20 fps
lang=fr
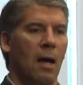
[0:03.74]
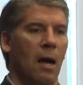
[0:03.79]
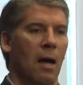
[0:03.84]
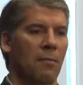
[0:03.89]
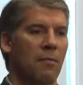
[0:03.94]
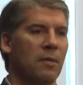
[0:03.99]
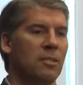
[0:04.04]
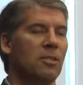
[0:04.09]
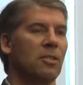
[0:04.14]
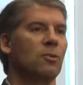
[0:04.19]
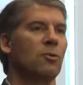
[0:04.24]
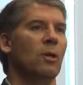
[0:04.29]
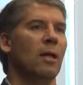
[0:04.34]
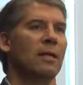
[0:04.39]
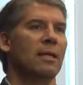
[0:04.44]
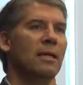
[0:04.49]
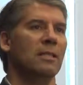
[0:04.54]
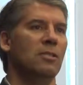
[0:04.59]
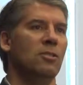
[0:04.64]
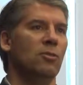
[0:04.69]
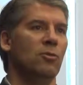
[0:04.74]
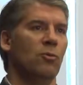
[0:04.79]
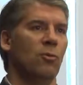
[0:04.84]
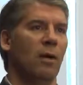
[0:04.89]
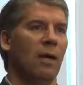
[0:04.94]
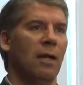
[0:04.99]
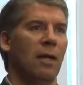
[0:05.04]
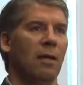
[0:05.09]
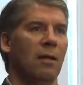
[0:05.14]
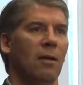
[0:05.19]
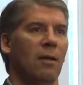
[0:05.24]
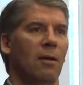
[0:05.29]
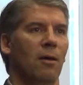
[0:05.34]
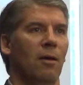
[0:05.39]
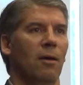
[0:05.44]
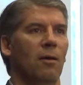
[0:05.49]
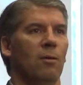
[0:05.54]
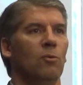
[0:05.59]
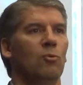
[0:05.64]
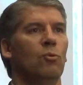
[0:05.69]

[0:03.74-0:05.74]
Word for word: En fait, que ce soit l'Acadie Nouvelle euh,